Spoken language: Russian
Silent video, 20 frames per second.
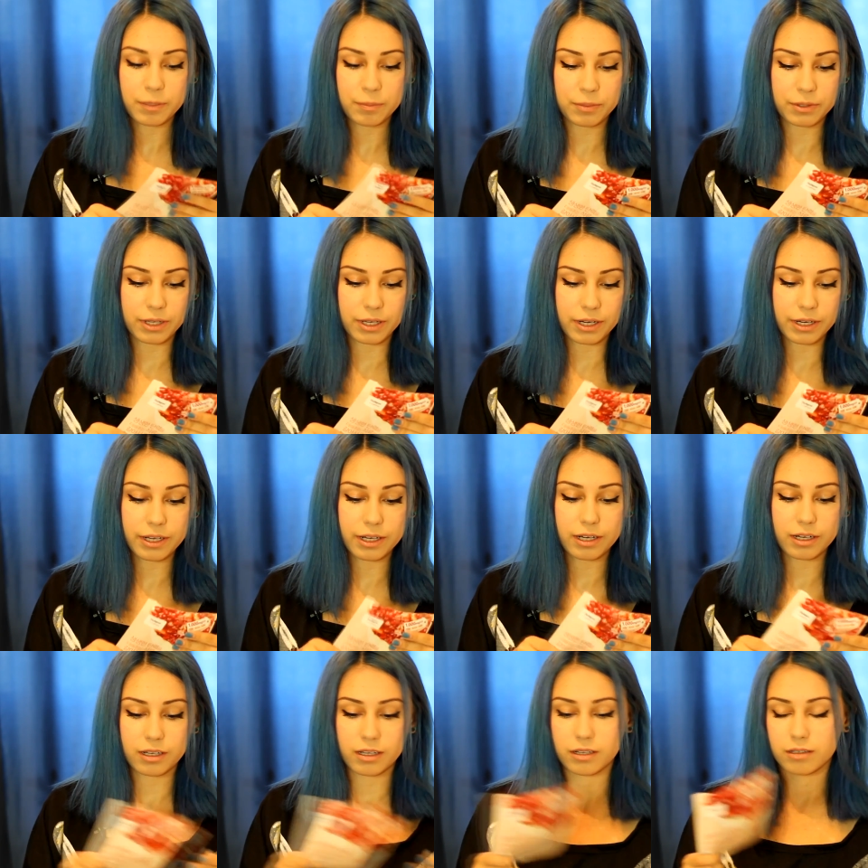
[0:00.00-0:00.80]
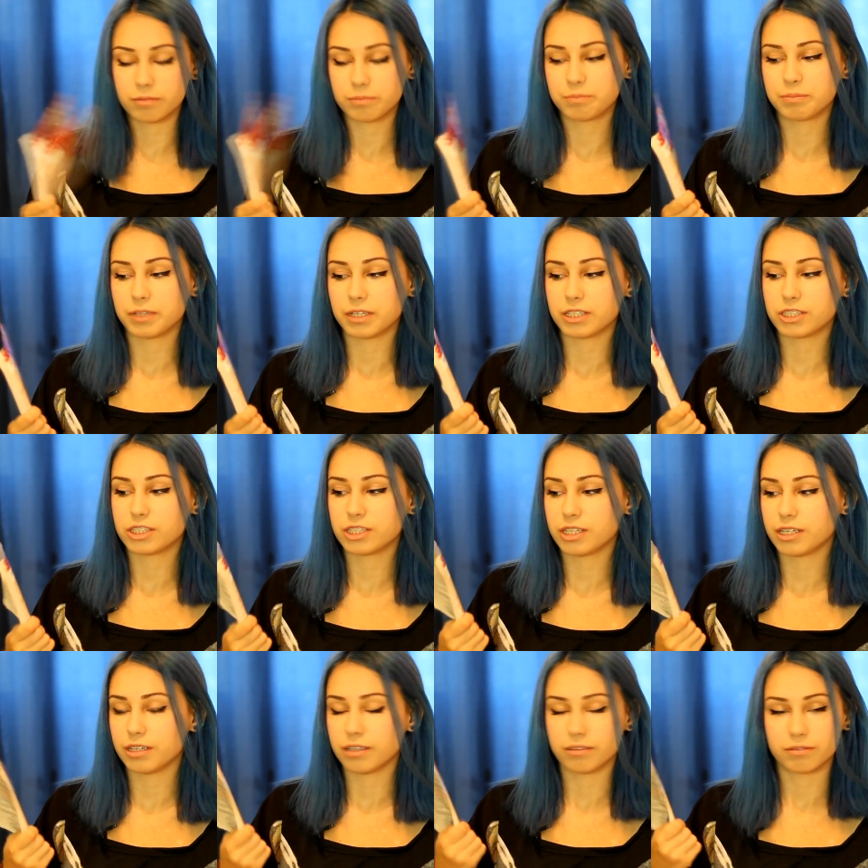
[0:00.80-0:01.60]
мне подарили,
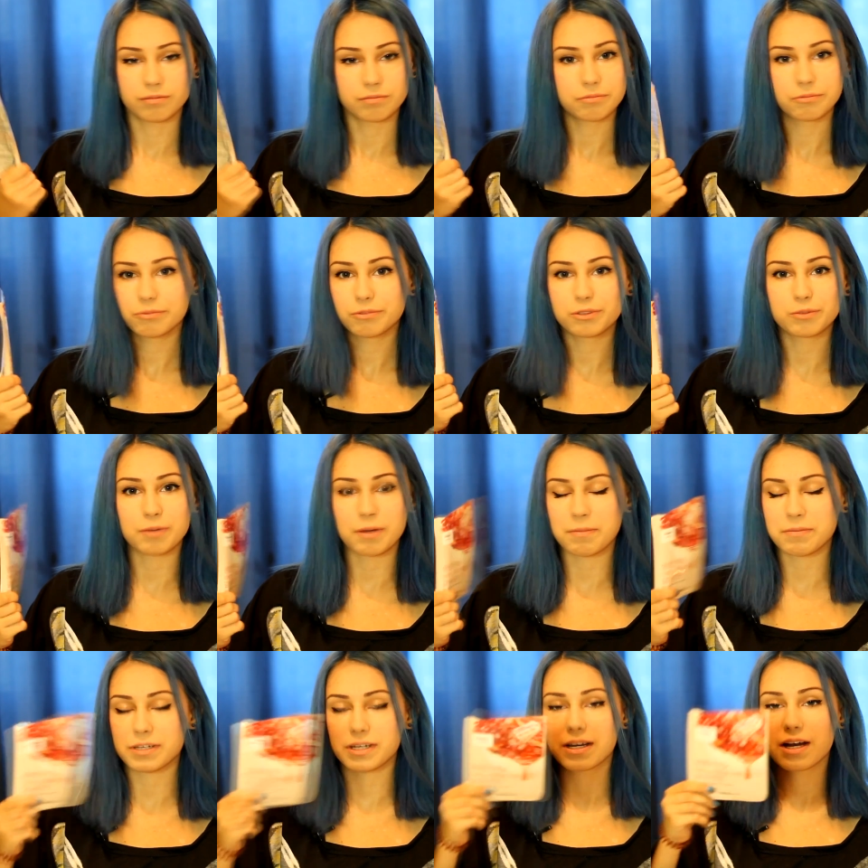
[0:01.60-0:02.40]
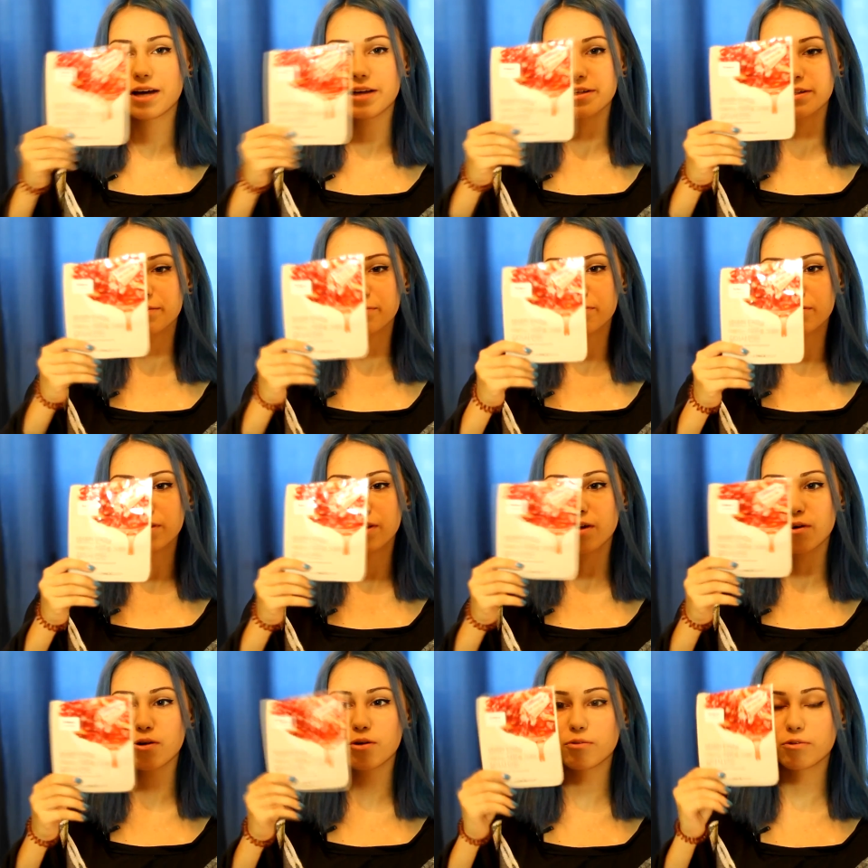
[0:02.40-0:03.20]
положили с моим заказом вот
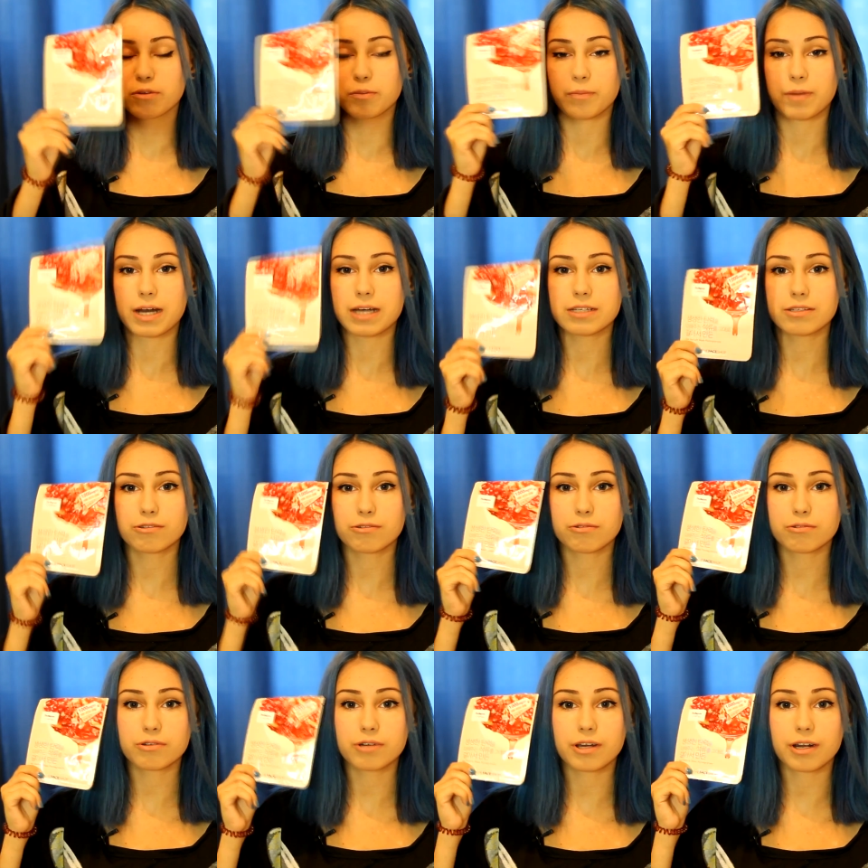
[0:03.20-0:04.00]
такую вот маску